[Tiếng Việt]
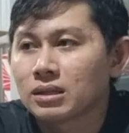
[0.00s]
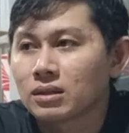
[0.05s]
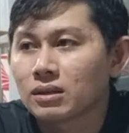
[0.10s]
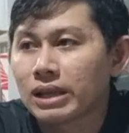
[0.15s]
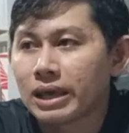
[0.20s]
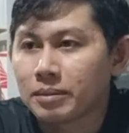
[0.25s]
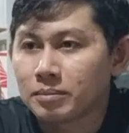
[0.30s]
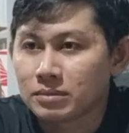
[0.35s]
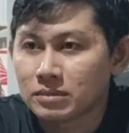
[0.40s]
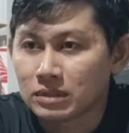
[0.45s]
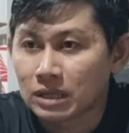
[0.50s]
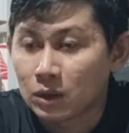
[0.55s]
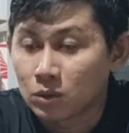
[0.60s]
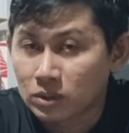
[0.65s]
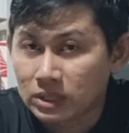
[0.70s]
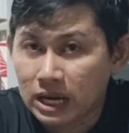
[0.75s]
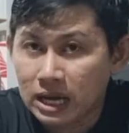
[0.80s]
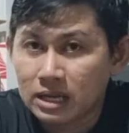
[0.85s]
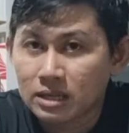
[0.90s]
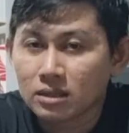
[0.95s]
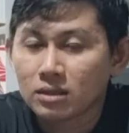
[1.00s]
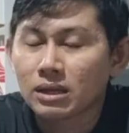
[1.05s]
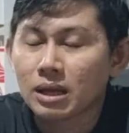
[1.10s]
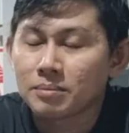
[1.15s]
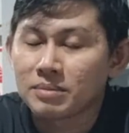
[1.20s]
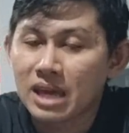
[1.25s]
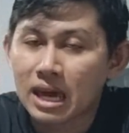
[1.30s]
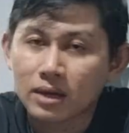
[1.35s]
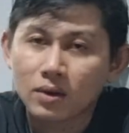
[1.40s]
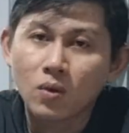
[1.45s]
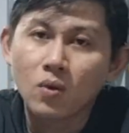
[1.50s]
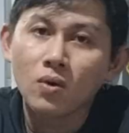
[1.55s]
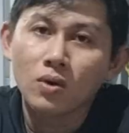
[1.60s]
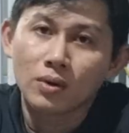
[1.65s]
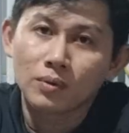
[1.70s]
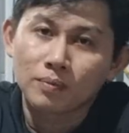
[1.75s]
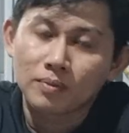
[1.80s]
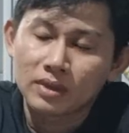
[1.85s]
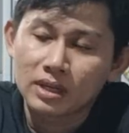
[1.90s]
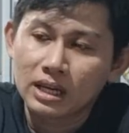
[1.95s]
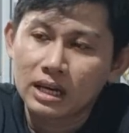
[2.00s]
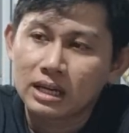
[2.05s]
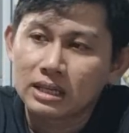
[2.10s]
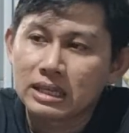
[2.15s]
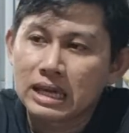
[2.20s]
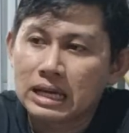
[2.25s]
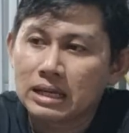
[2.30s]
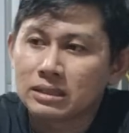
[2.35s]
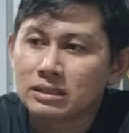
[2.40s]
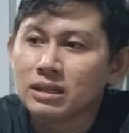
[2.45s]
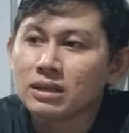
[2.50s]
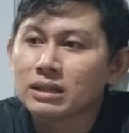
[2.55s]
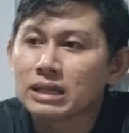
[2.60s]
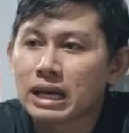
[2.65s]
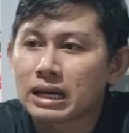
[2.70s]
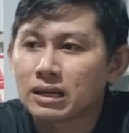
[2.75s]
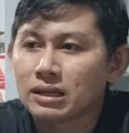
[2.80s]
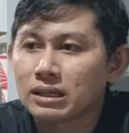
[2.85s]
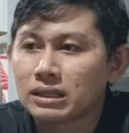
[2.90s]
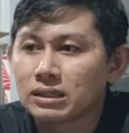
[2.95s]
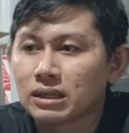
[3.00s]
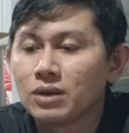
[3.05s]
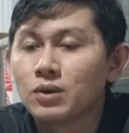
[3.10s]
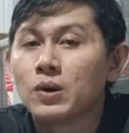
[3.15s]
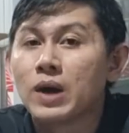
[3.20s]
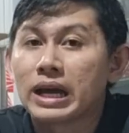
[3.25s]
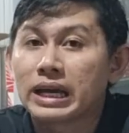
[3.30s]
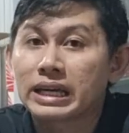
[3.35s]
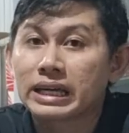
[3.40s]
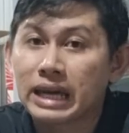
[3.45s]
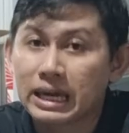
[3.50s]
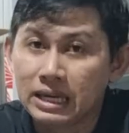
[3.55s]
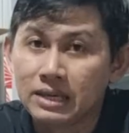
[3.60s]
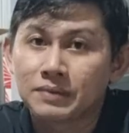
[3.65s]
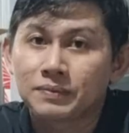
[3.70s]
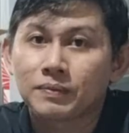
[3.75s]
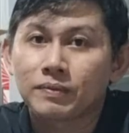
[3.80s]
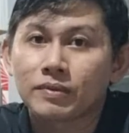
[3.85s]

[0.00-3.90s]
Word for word: Nó làm đậu trái, nó làm dai cuốn ha, và nhất là nó điều hòa cái cây.